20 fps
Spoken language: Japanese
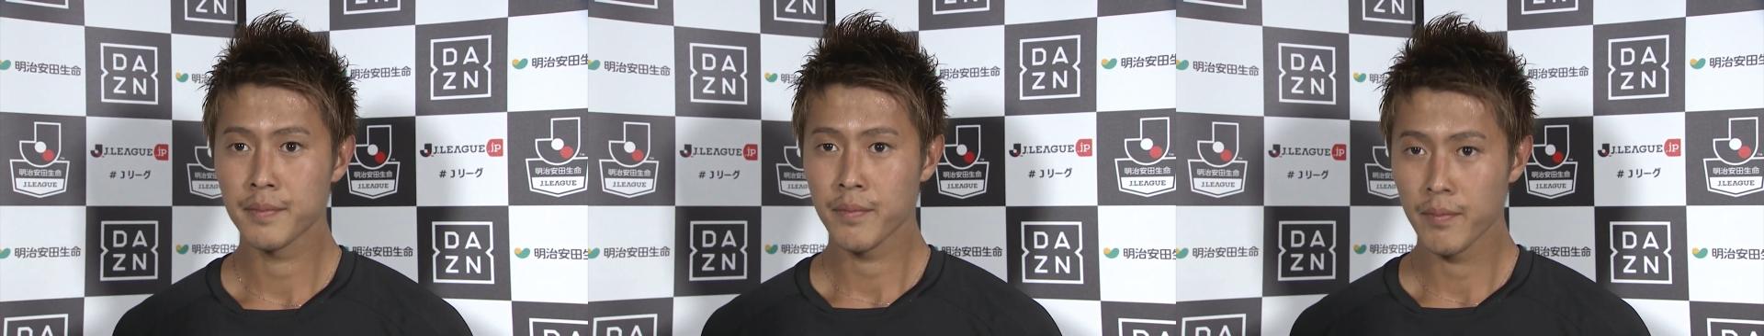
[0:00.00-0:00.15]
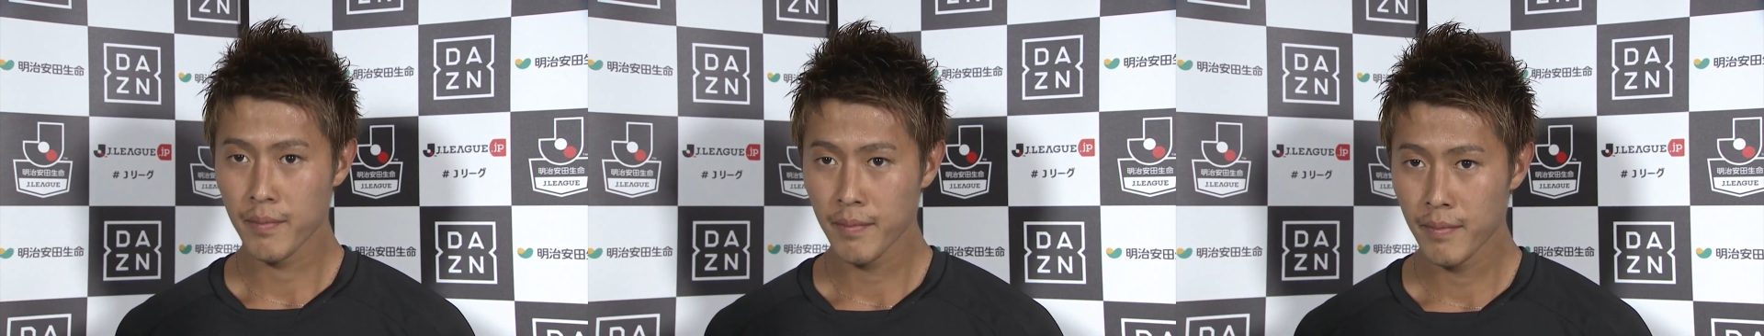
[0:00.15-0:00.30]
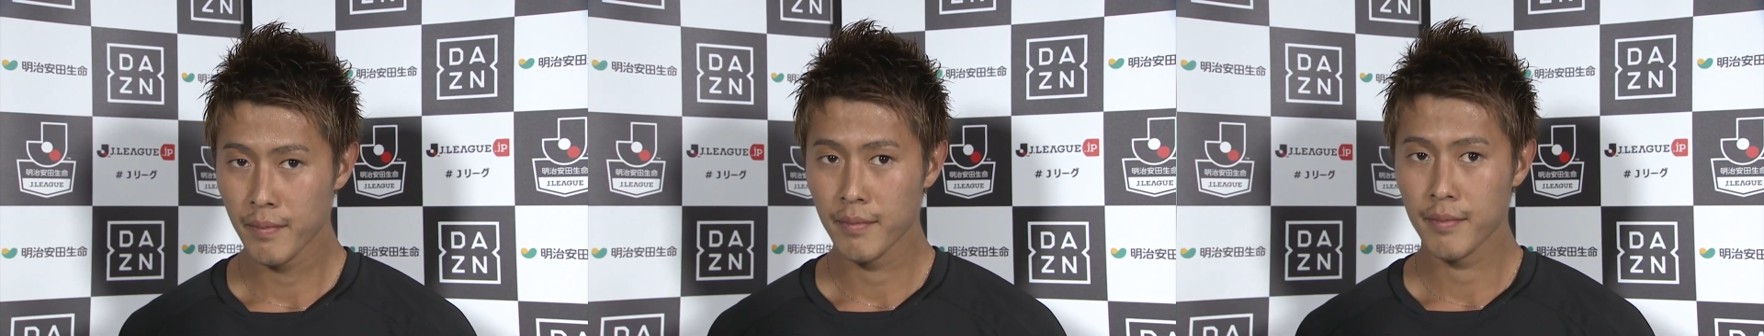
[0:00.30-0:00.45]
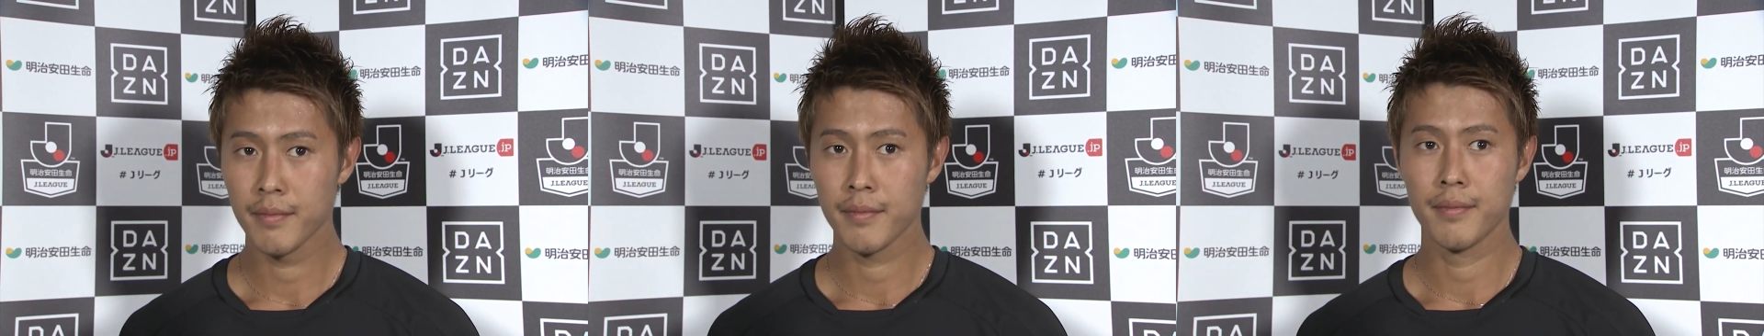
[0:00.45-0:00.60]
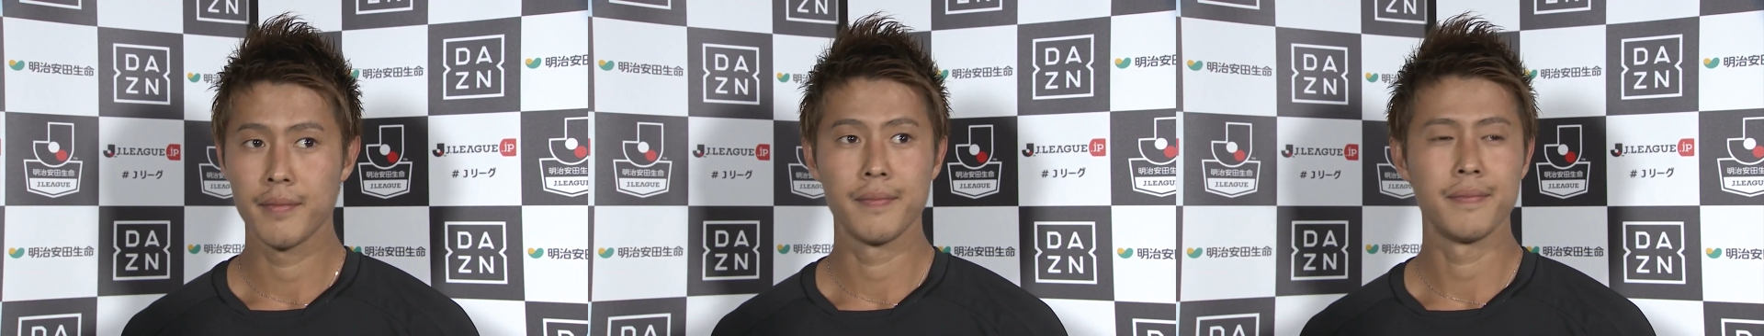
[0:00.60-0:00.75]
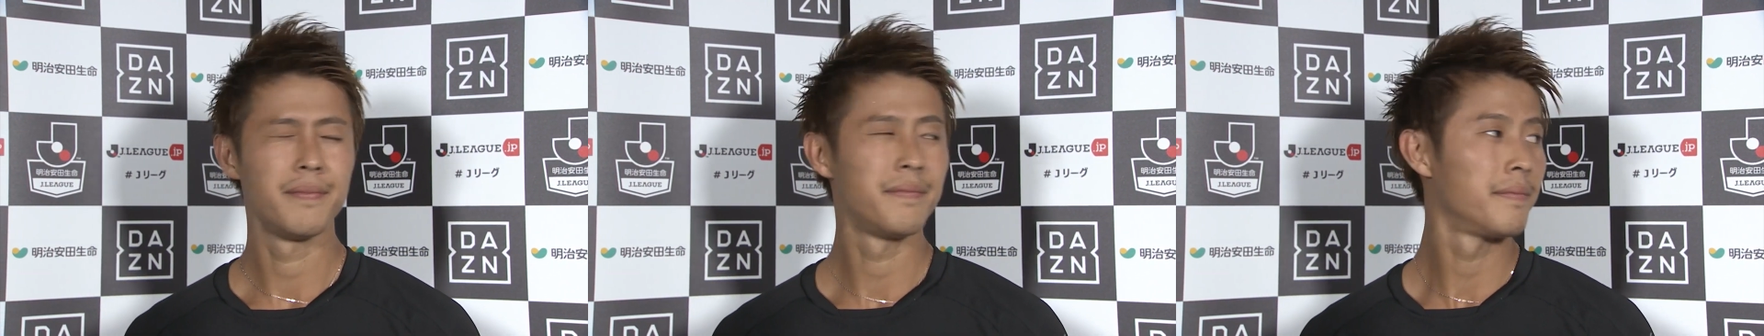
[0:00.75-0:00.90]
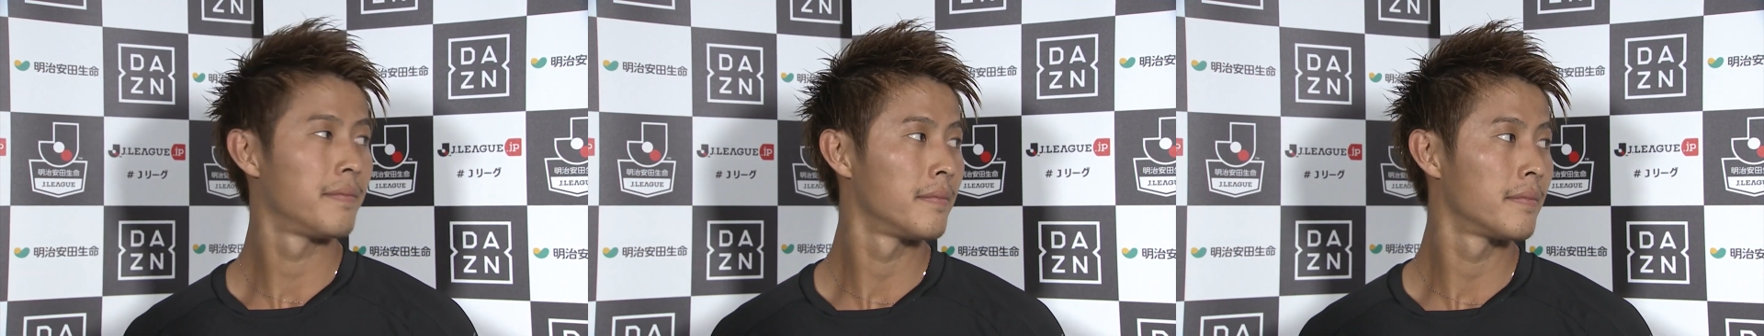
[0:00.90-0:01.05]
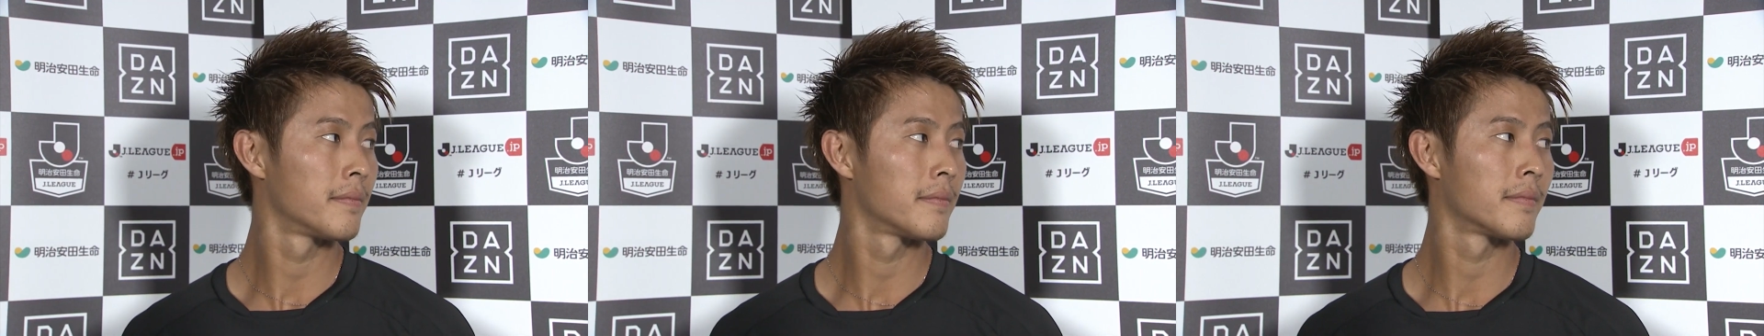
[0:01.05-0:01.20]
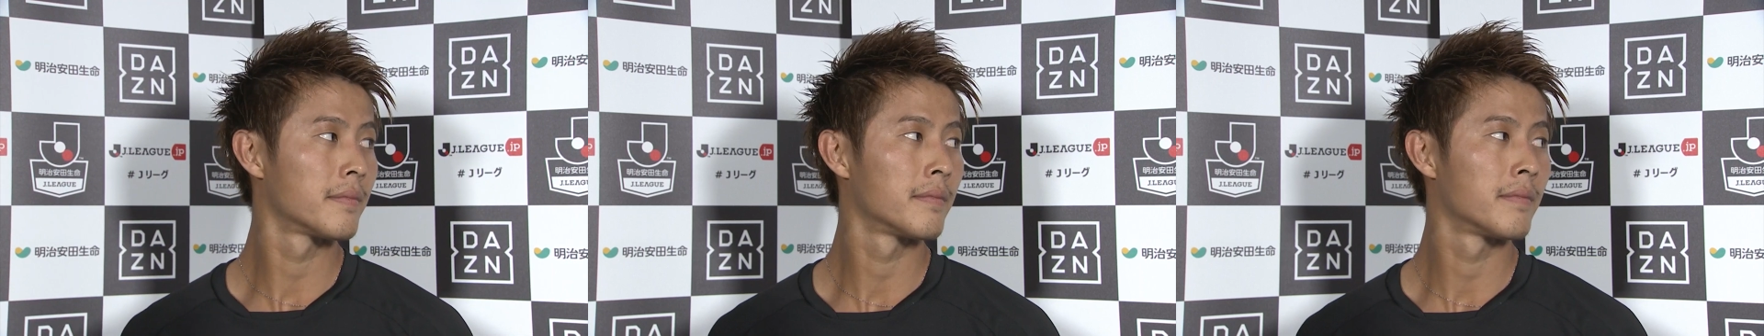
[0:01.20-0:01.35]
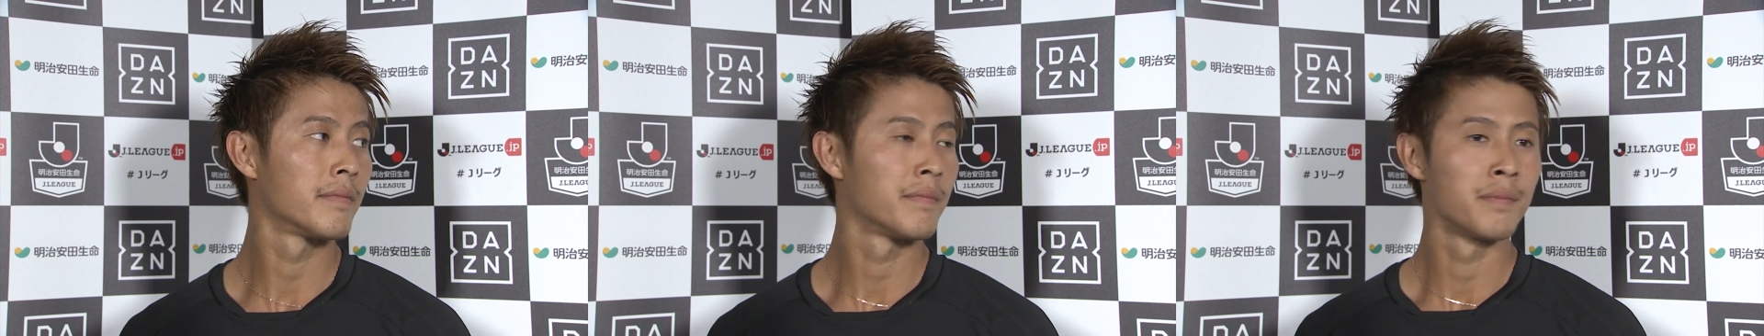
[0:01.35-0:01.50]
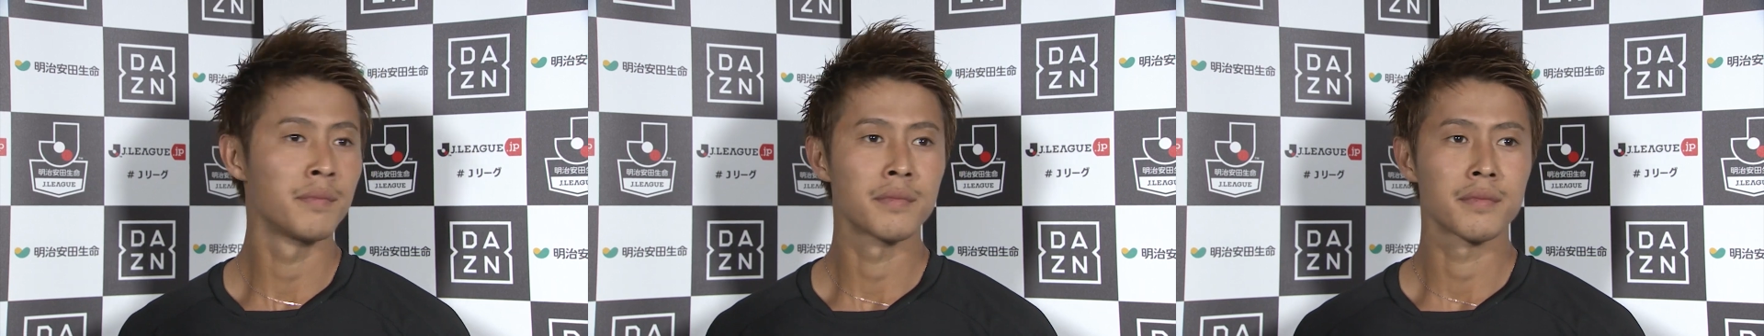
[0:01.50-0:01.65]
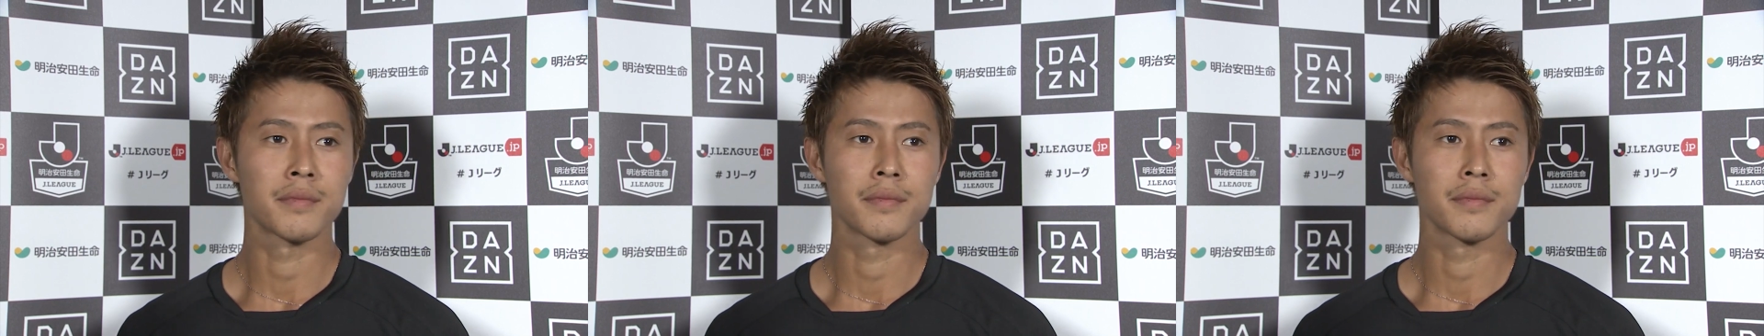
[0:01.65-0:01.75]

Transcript: 今日の90分どのように振り返りますか。